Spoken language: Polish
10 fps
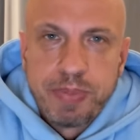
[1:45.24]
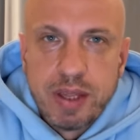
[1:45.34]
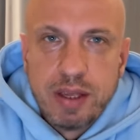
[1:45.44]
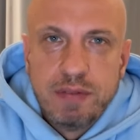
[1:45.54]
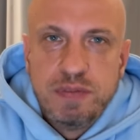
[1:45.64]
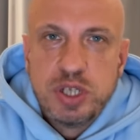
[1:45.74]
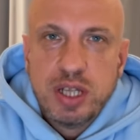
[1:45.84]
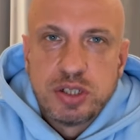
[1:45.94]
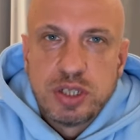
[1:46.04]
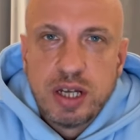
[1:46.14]
e,
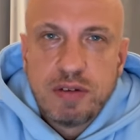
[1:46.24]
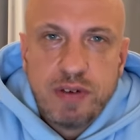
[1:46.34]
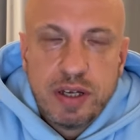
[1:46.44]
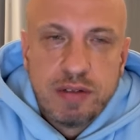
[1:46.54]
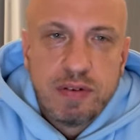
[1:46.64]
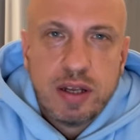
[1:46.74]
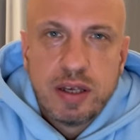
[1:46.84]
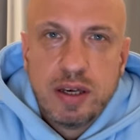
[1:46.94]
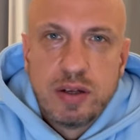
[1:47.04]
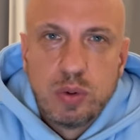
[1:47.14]
wisieneczki, tak fajne
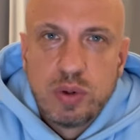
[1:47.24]
walki,